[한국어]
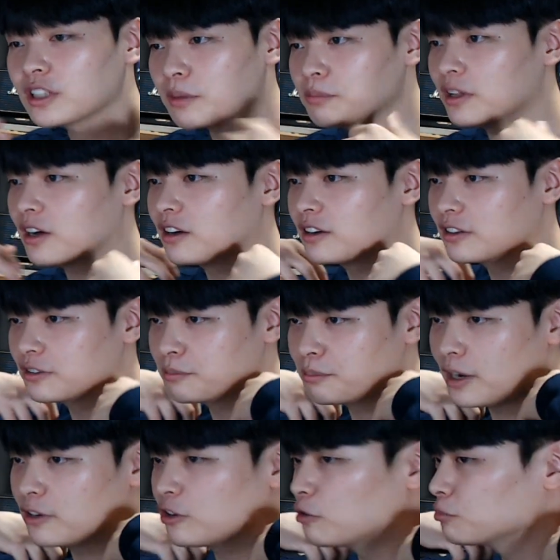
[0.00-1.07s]
땀나.
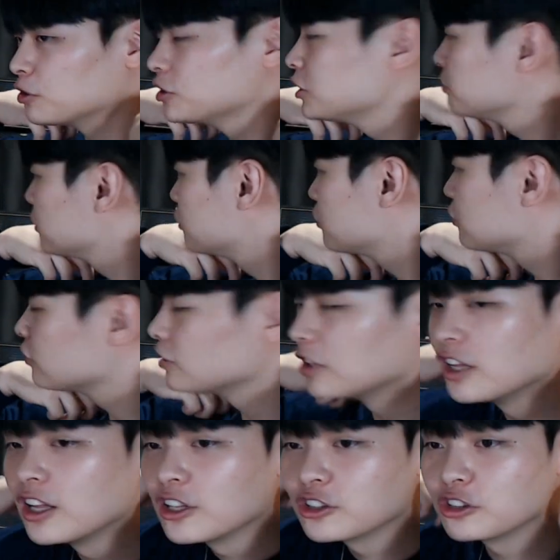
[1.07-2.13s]
말 너무 열심히 해서.
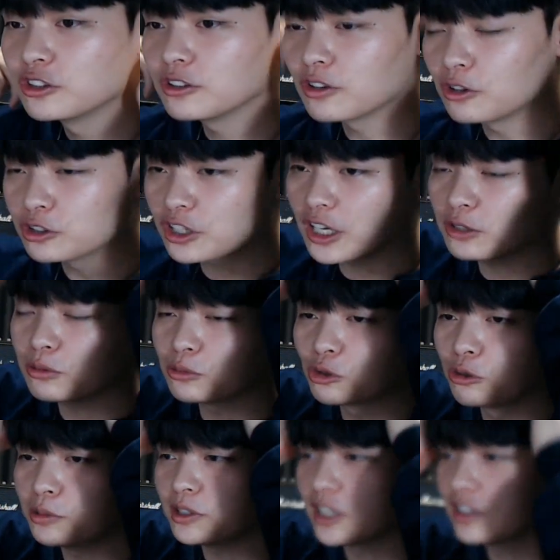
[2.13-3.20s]
어떻게 좀
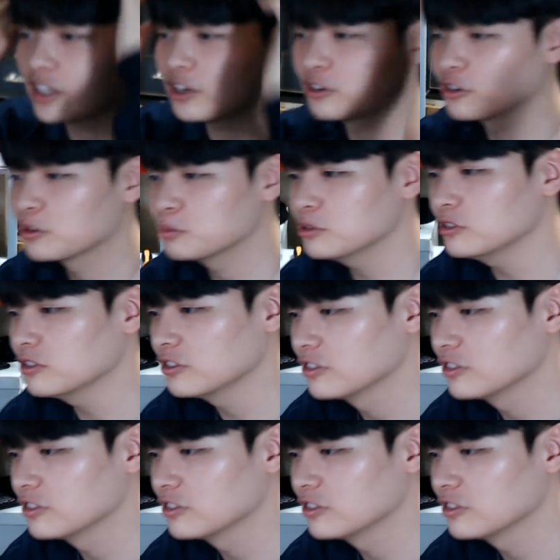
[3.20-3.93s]
도움이 됐나요, 여러분?